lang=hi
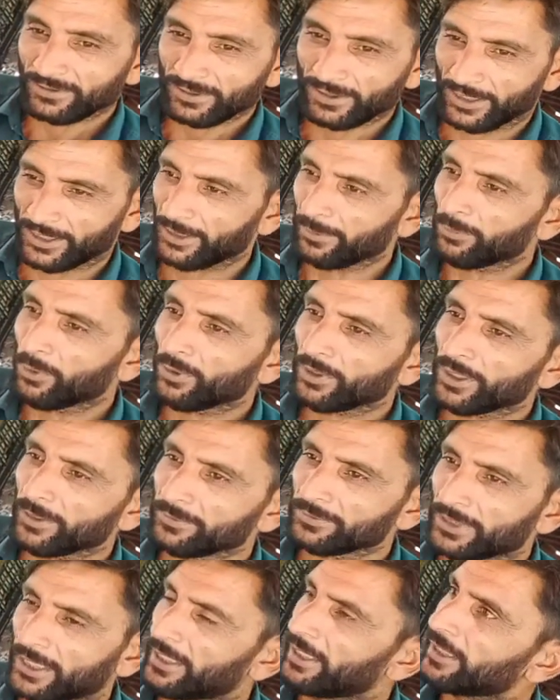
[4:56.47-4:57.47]
गरीबों के
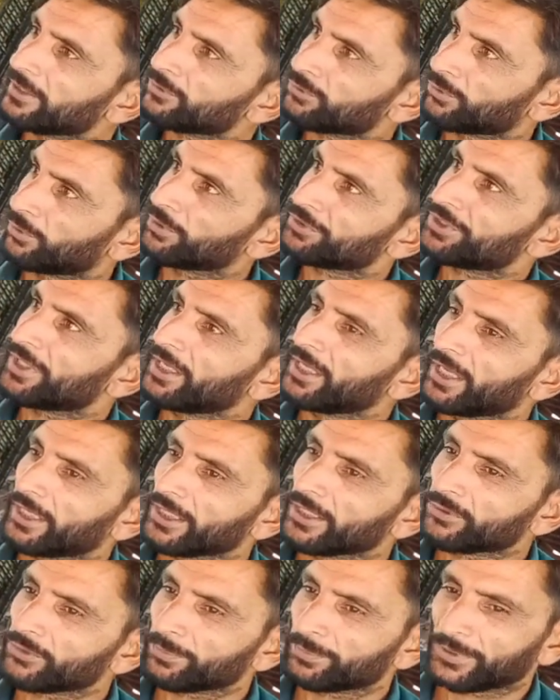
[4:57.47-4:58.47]
मतलब सोचेंगे
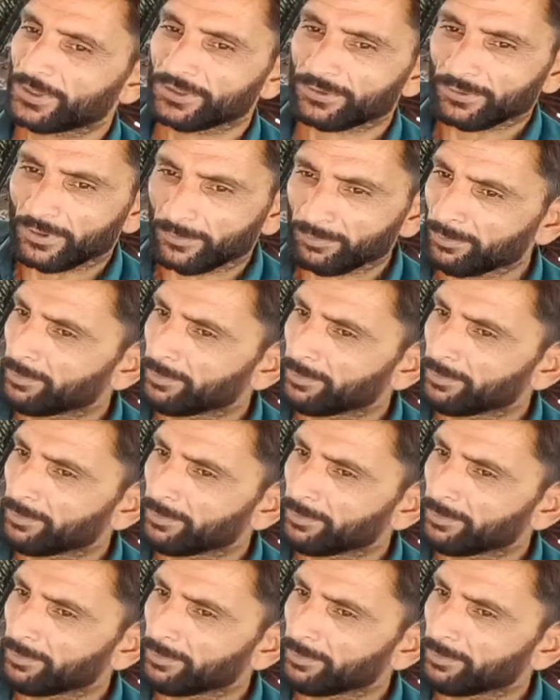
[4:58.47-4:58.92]
ना तो फिर